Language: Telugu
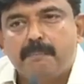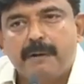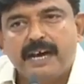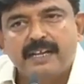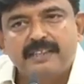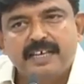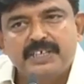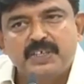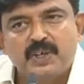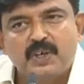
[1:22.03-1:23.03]

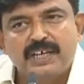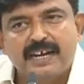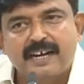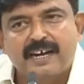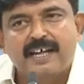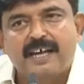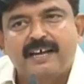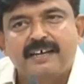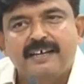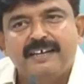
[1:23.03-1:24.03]
భారతదేశంలో ఎక్కడా
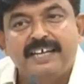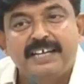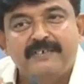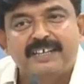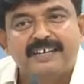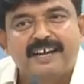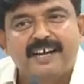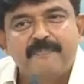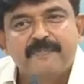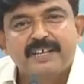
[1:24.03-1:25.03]
లేని విధంగా
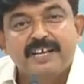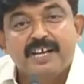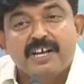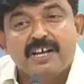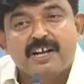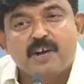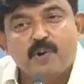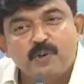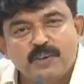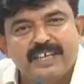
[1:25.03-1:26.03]

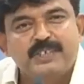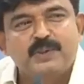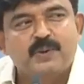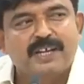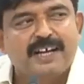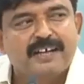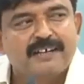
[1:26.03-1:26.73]
కౌలు రైతుకు కూడా